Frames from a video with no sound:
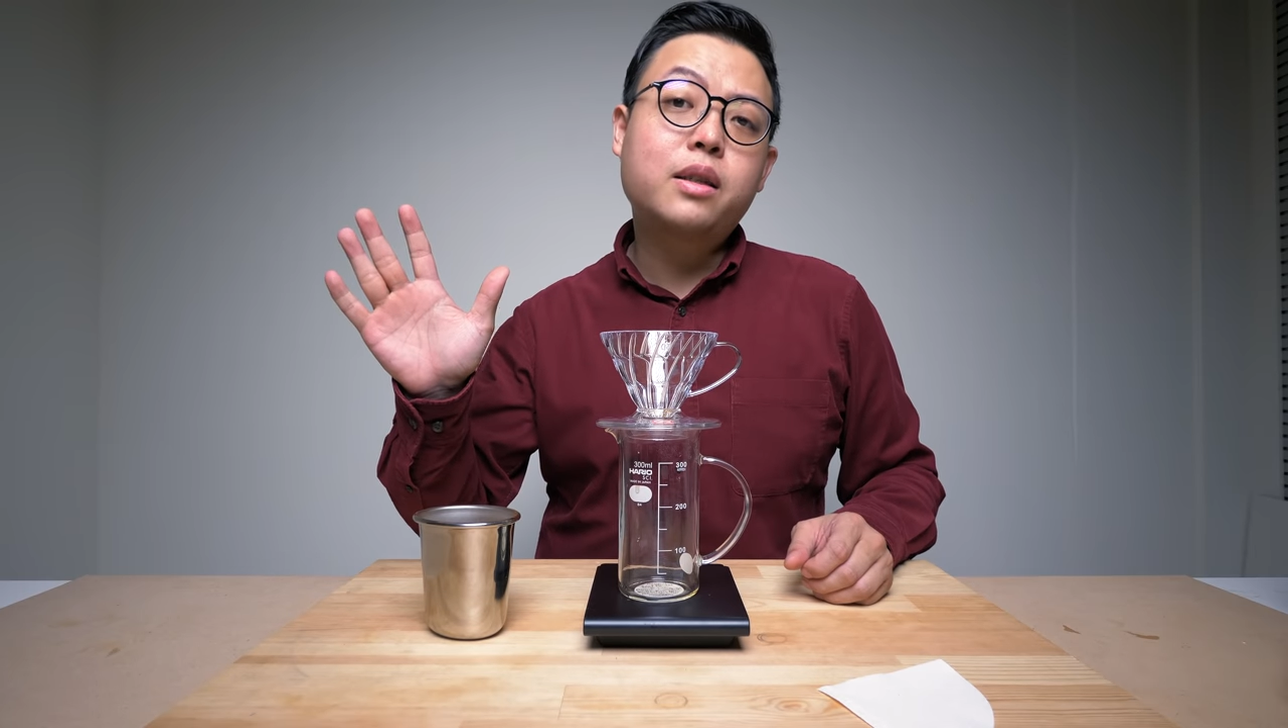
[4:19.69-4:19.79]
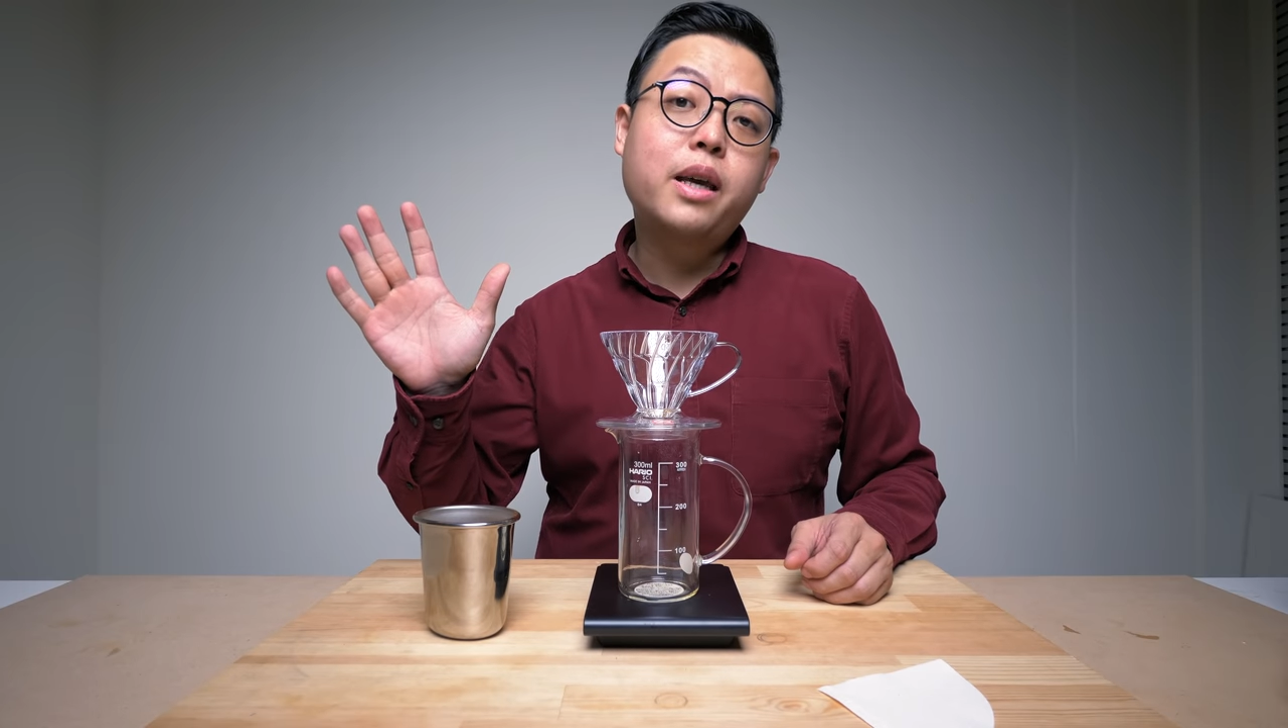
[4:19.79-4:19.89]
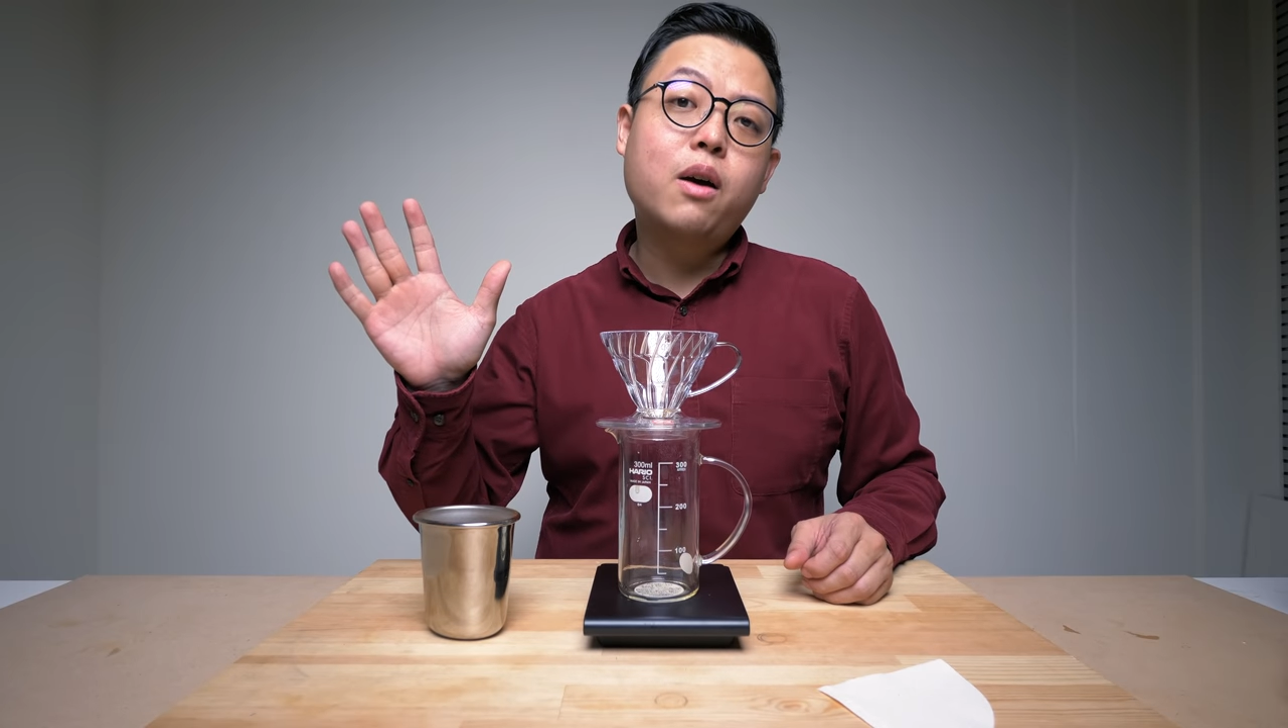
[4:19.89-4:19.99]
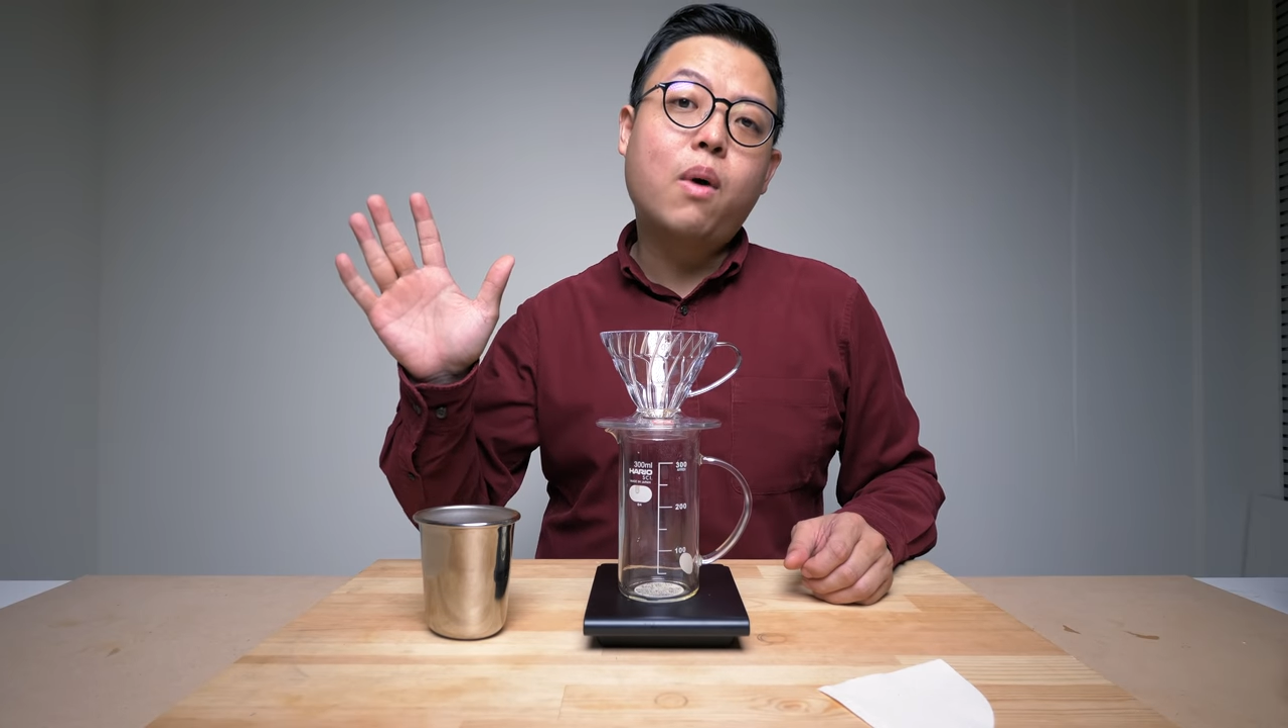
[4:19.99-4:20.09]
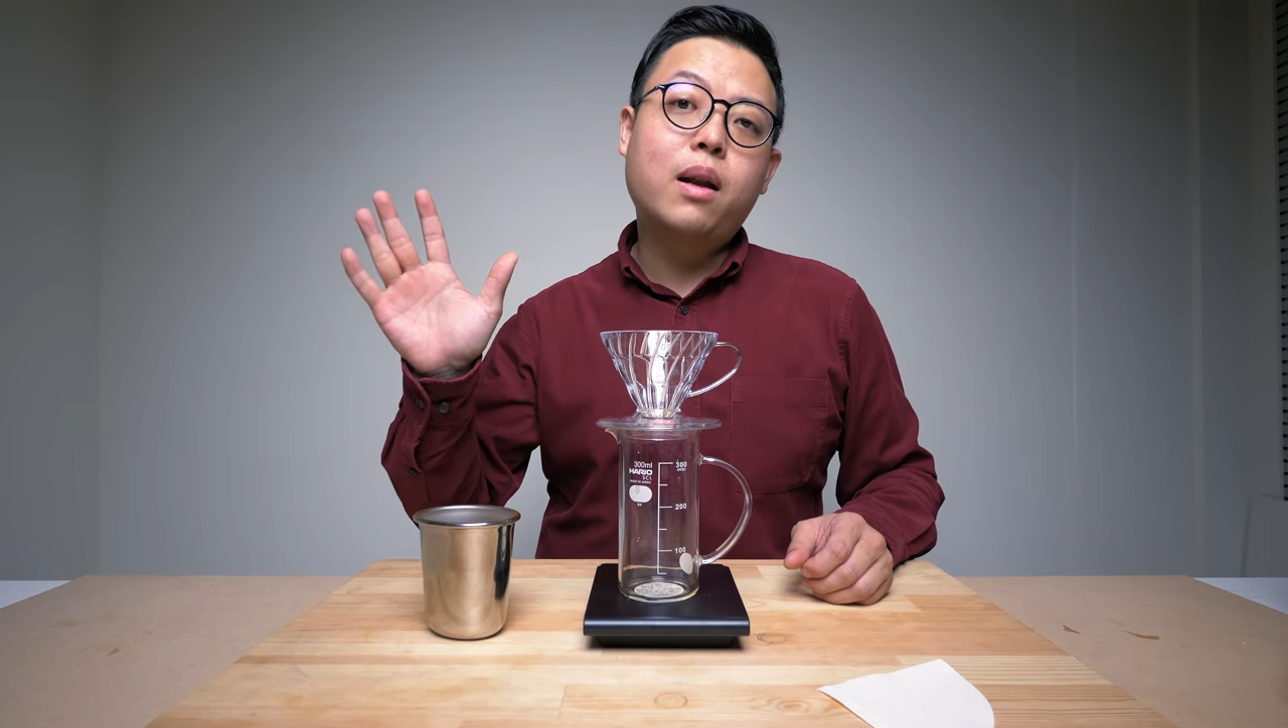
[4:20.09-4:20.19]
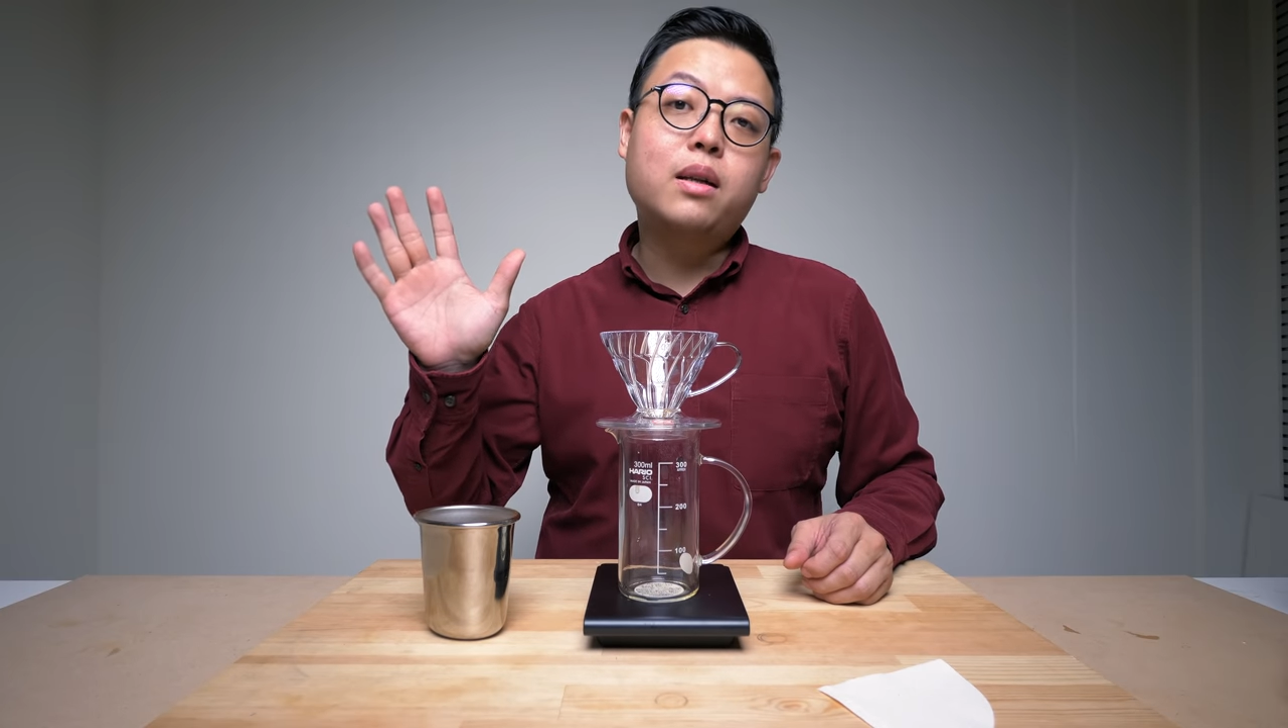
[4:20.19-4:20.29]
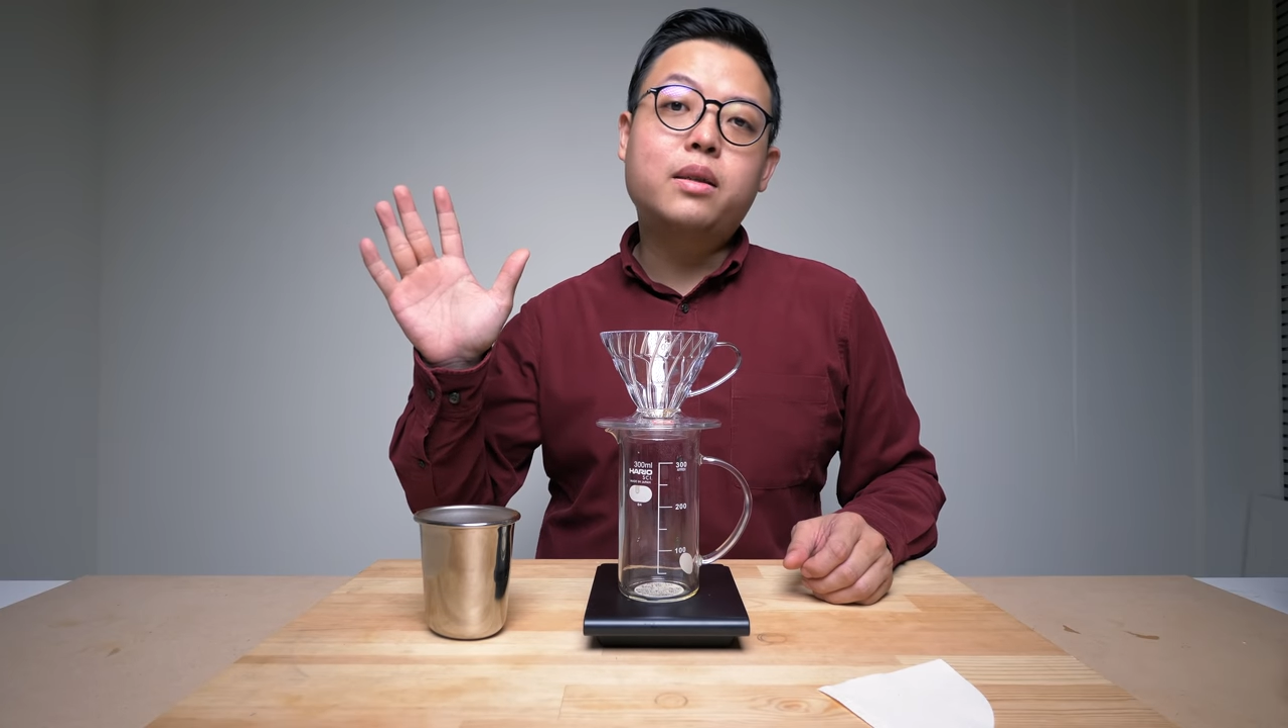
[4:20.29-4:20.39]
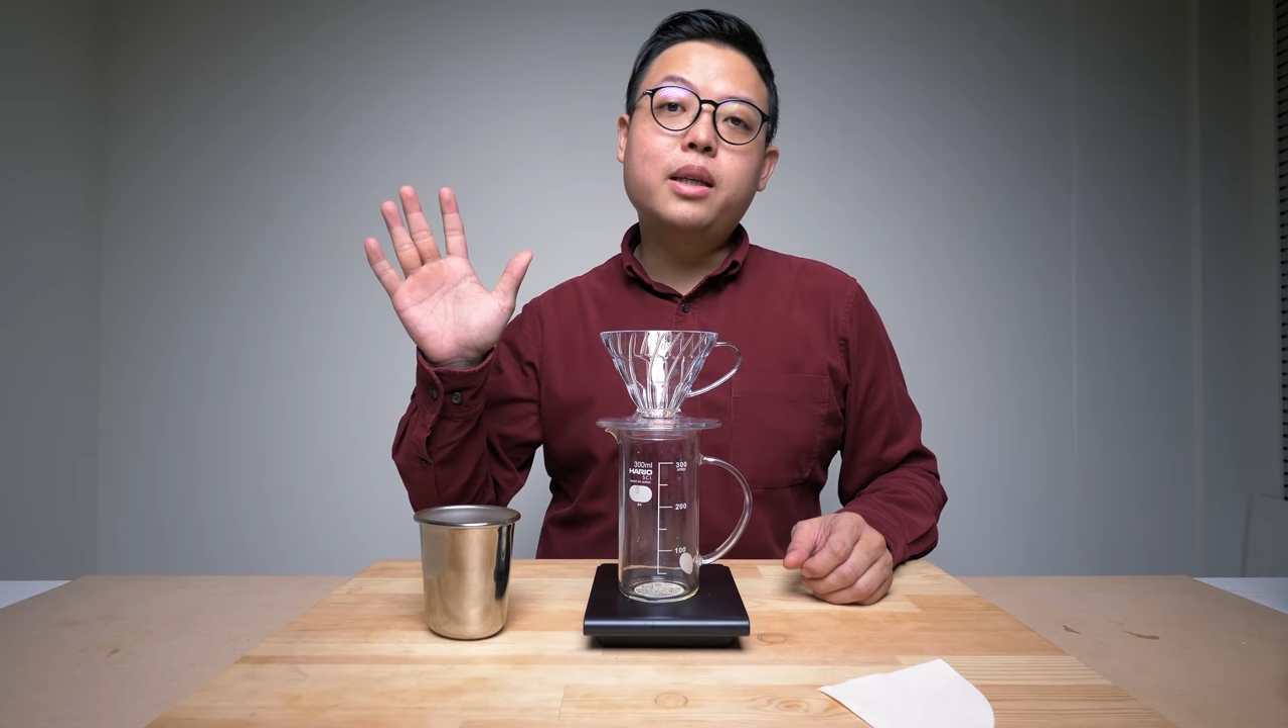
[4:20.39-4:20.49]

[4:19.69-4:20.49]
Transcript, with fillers: 验完了